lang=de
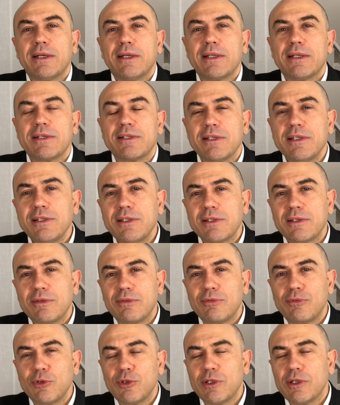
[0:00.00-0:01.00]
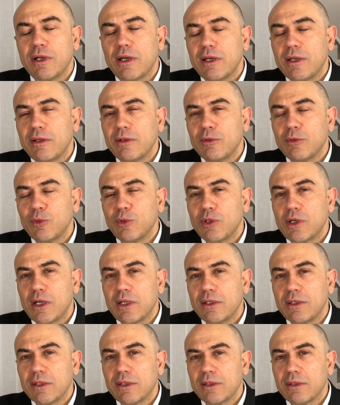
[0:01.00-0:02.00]
Das ist für den einen oder
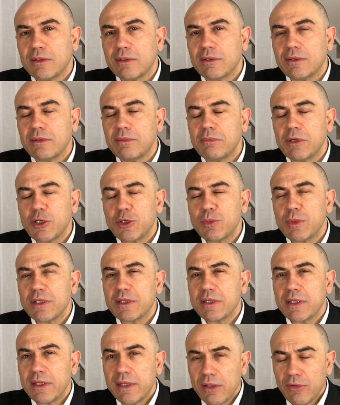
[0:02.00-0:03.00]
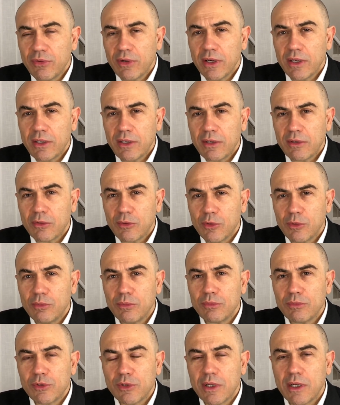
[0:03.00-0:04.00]
anderen manchmal sehr hilfreich,
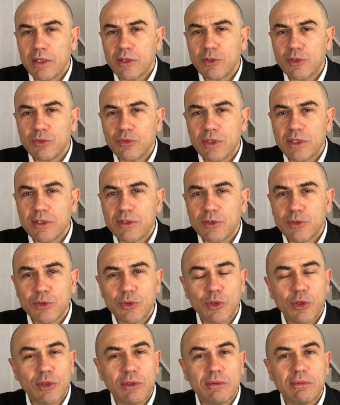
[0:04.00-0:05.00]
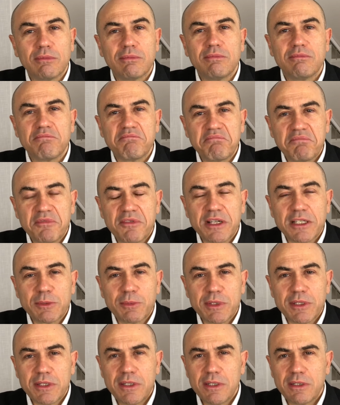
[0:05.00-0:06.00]
um nachzuweisen zu können,
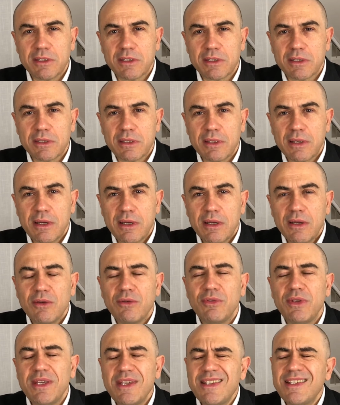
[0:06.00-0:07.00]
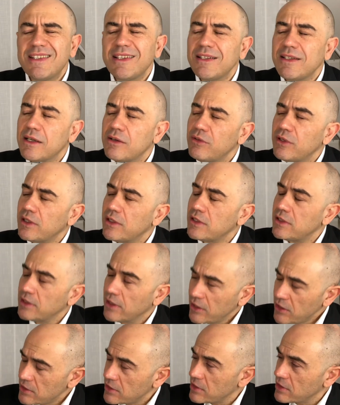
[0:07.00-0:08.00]
was passiert ist. Wie ist denn da wirklich
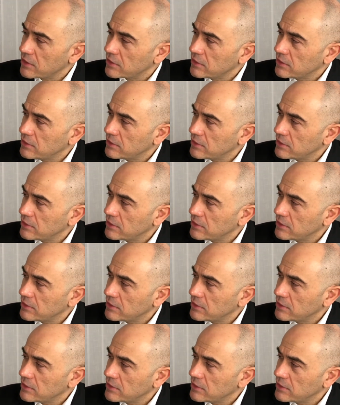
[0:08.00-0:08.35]
die Rechtslage?